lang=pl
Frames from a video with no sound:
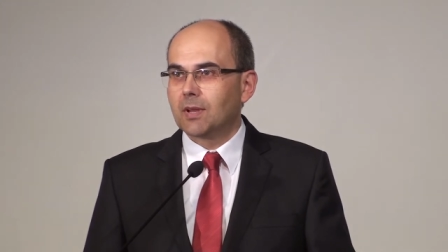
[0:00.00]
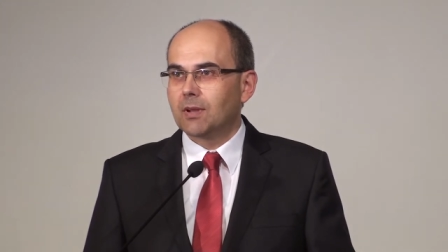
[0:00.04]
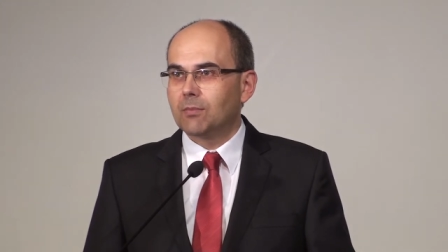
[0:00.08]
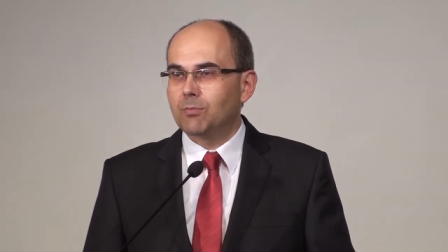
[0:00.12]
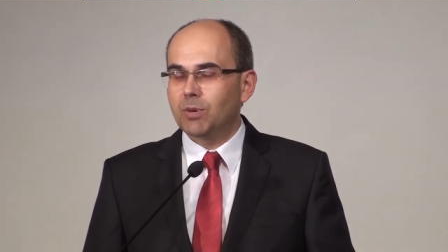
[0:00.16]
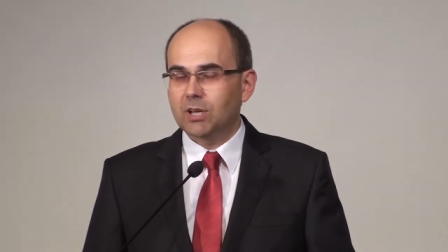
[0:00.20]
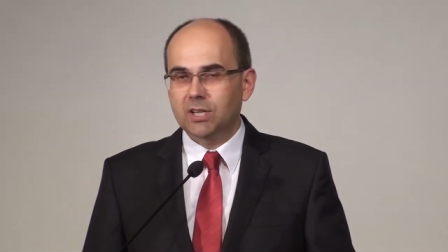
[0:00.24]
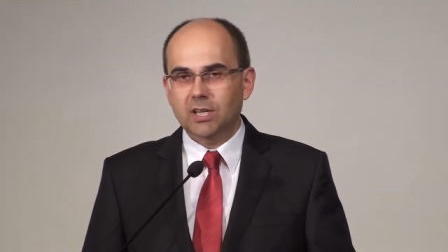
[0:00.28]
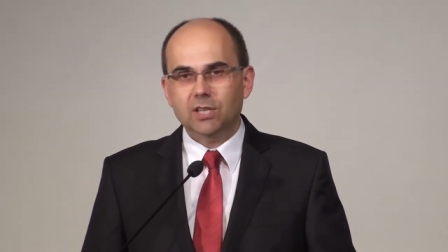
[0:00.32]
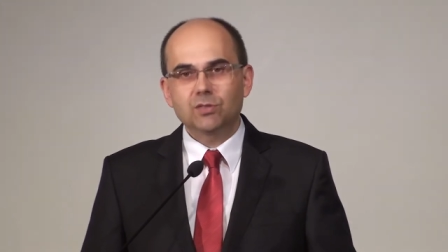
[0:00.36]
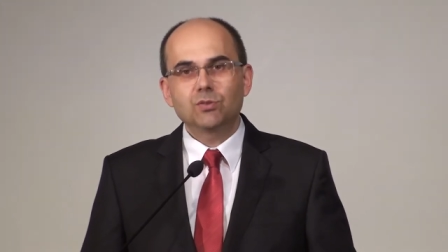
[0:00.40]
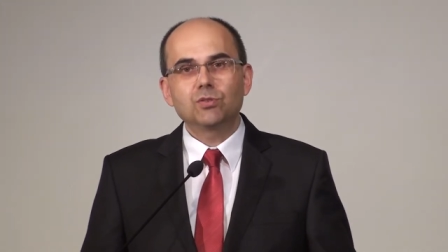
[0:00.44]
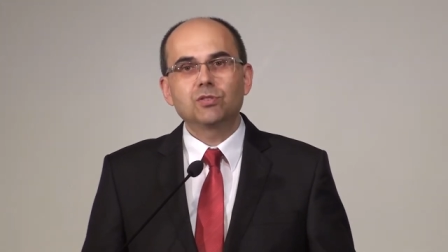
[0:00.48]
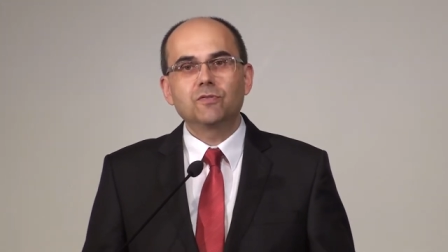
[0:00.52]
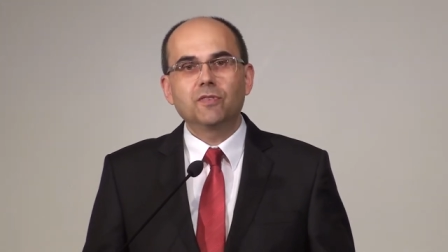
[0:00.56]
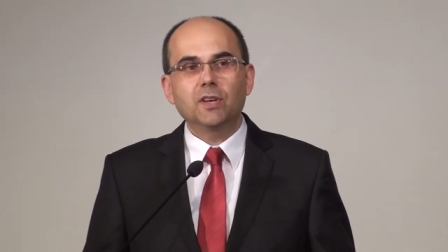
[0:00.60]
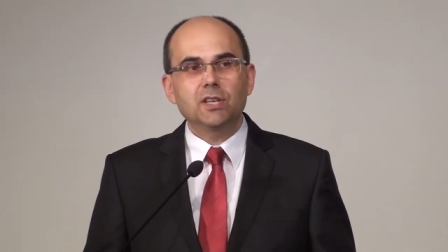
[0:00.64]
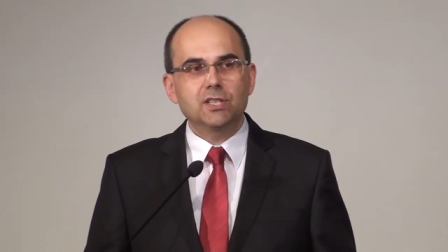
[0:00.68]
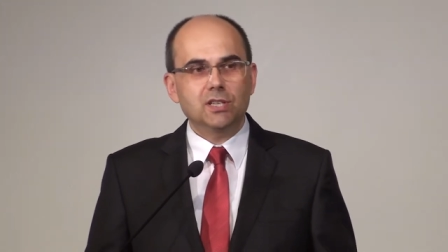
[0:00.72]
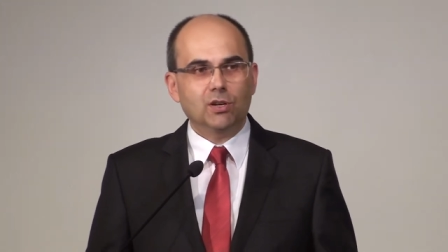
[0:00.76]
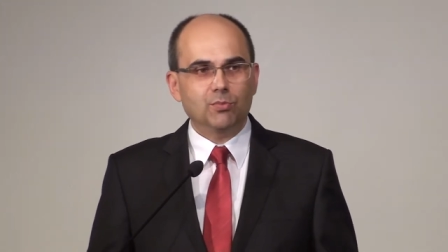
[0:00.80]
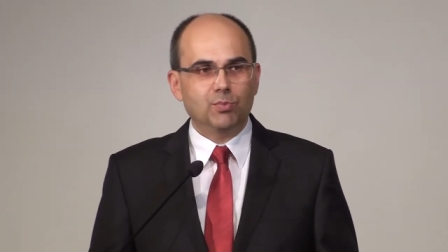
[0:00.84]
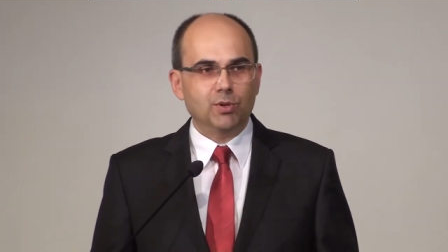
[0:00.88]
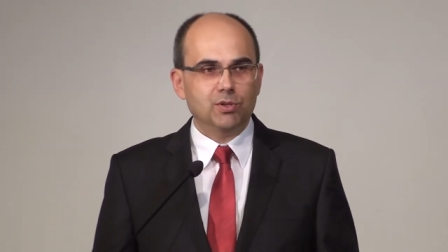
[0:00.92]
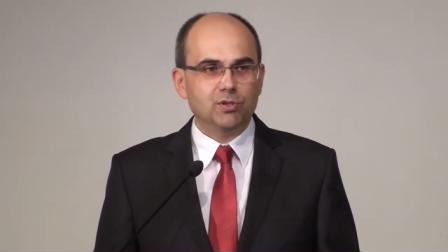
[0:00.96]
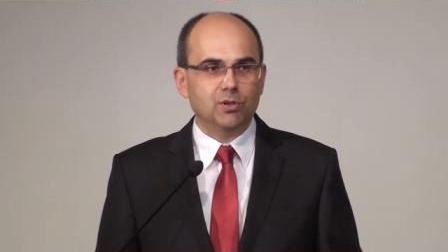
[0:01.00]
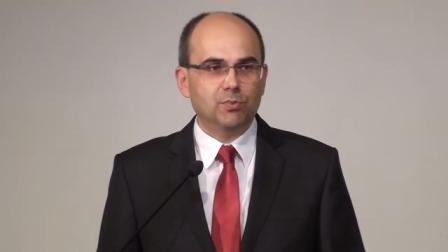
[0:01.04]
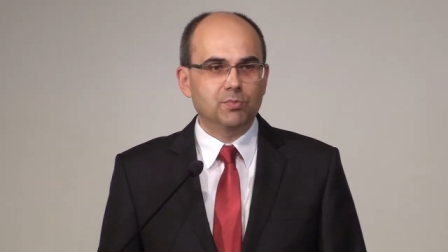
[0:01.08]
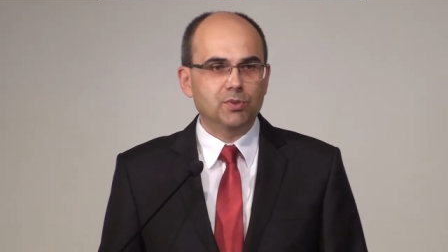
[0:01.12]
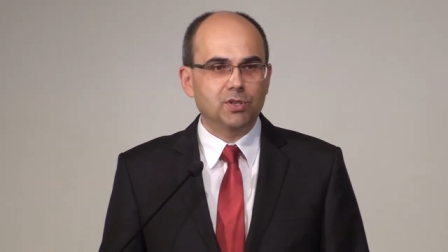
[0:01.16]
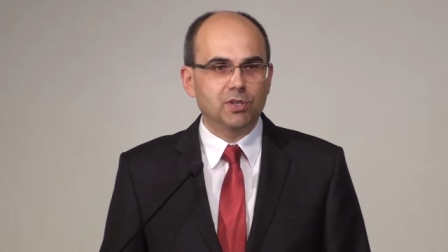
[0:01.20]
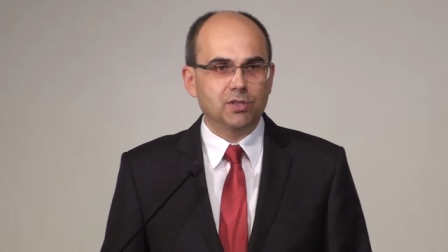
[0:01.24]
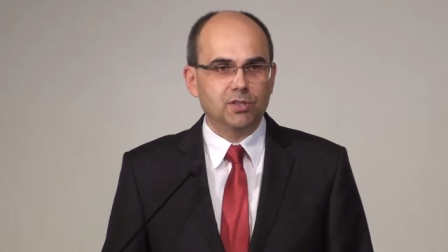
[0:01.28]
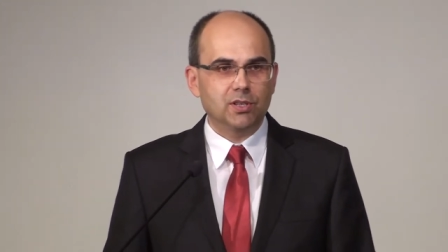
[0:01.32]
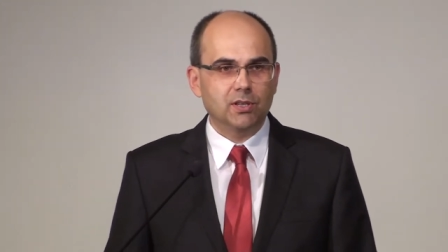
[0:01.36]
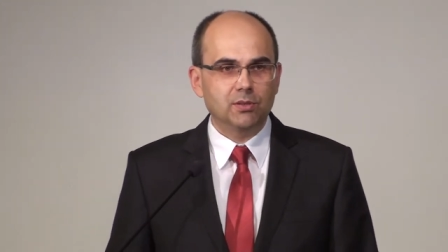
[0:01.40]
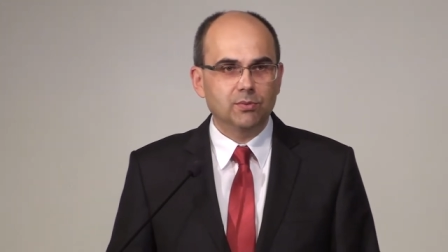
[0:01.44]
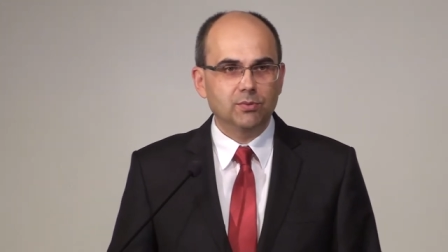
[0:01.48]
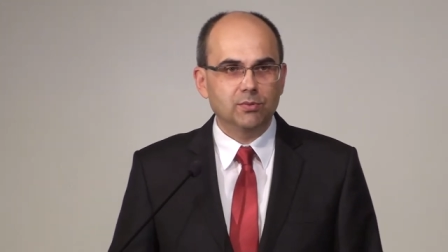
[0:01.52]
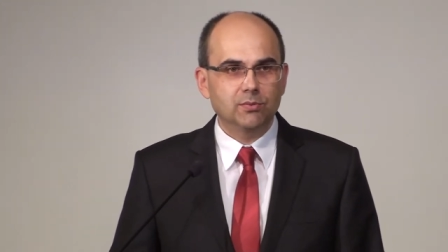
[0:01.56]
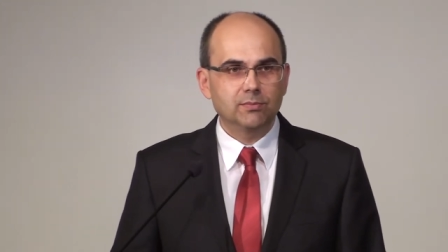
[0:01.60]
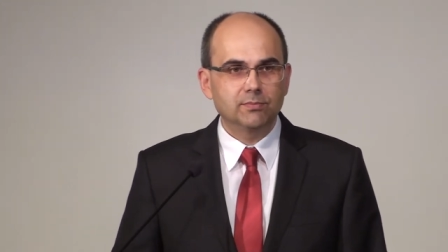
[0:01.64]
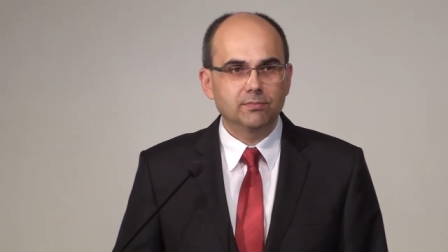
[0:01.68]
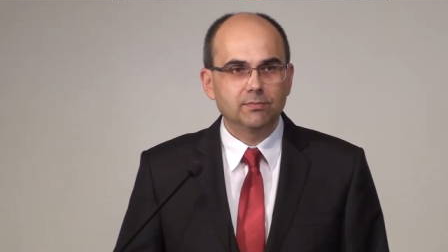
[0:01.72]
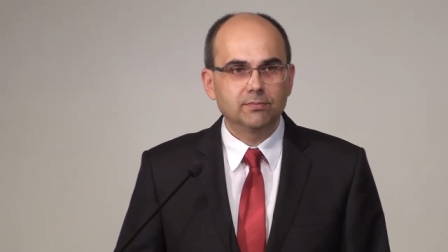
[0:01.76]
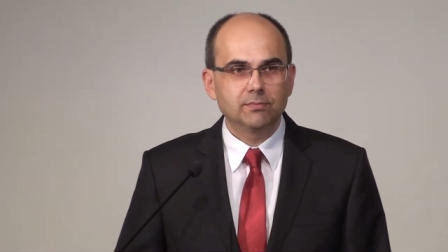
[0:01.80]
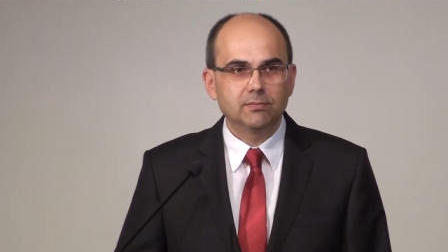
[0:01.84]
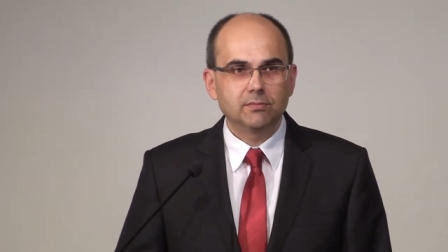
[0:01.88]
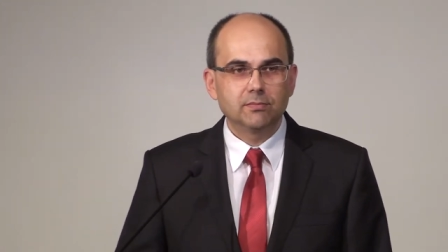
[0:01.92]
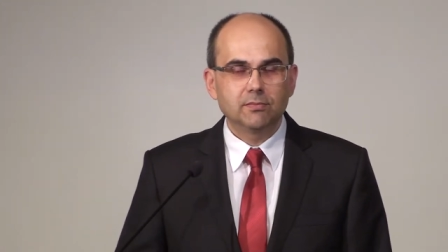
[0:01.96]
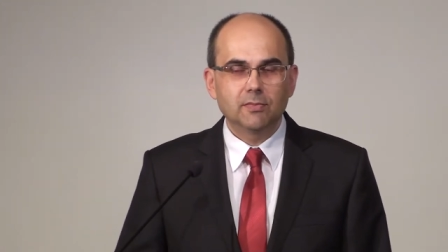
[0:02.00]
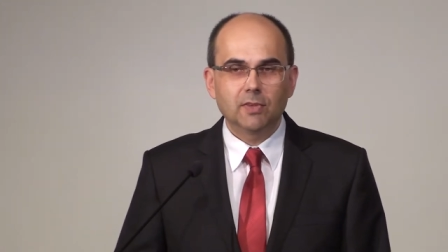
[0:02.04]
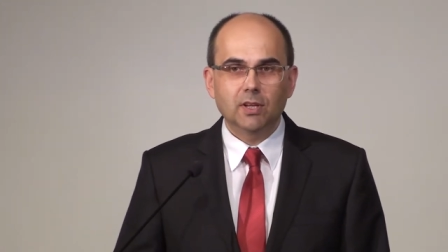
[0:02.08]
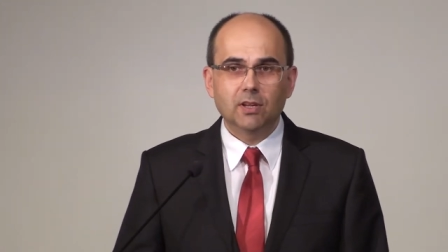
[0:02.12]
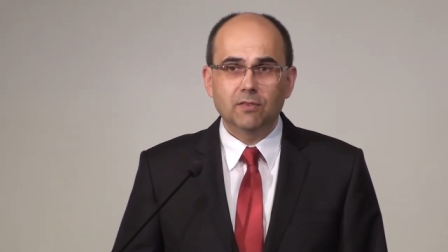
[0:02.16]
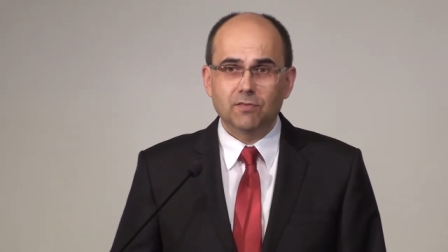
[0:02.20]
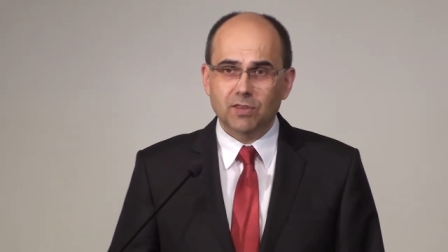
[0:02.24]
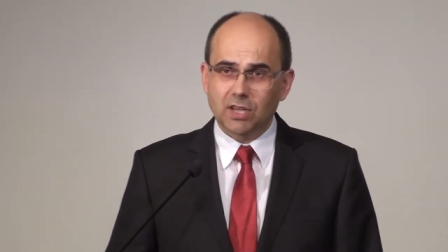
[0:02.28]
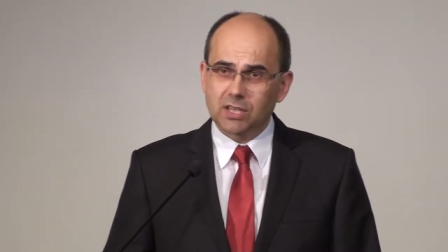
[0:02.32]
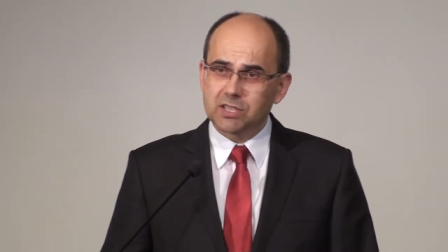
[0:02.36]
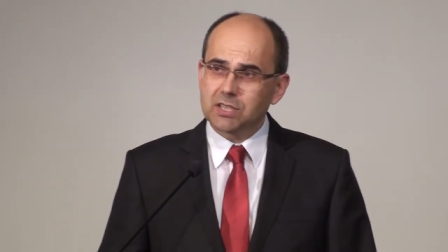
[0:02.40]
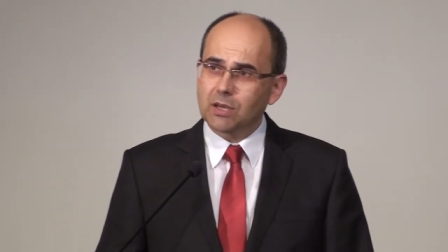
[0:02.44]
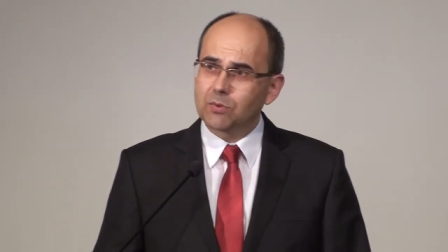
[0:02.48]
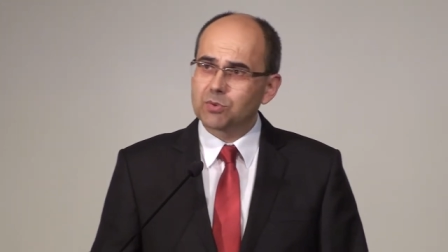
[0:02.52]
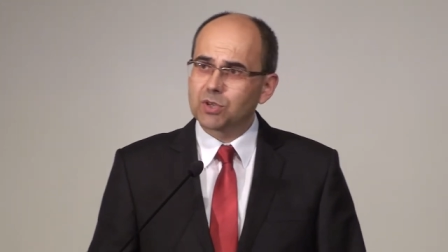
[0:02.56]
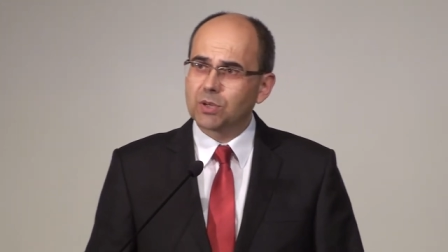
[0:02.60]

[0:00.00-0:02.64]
Pan Jezus wiedział, po co przyszedł. Wiedział,